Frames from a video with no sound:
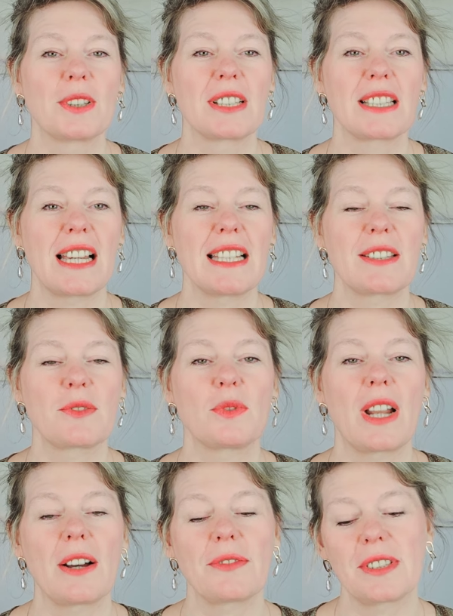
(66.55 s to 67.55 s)
Das heißt, du
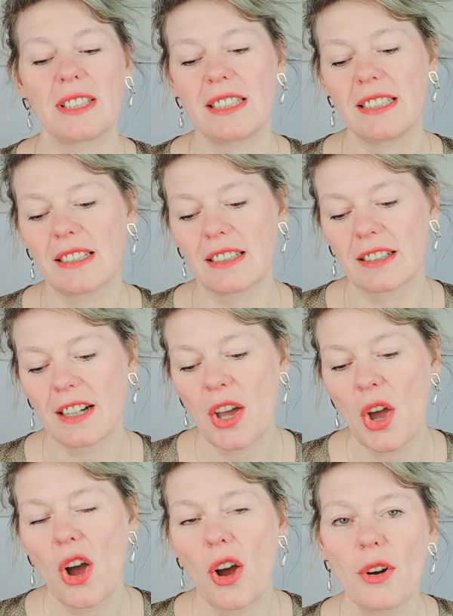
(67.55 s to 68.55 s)
darfst dir diese
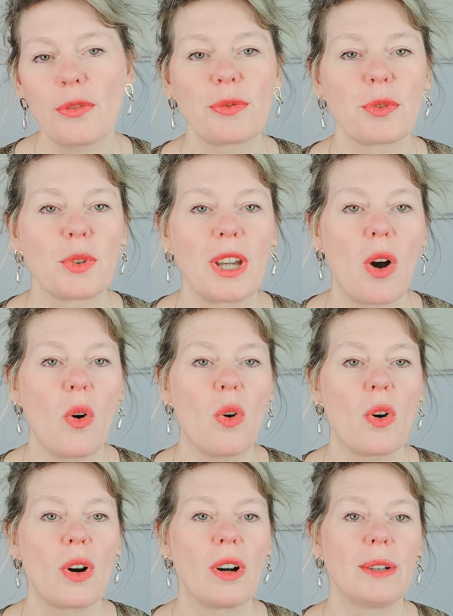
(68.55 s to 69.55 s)
Öffnung ja
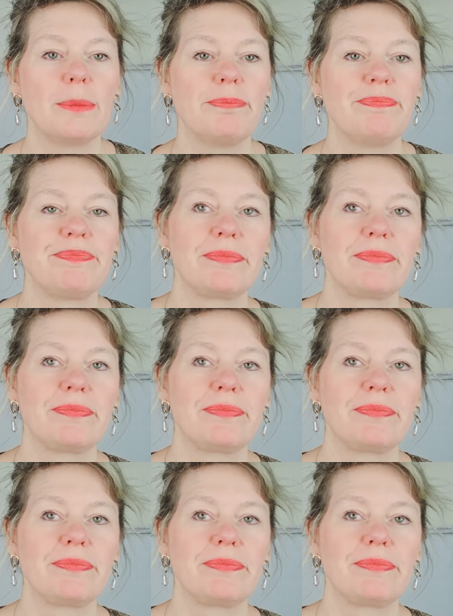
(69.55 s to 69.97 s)
auch ähm,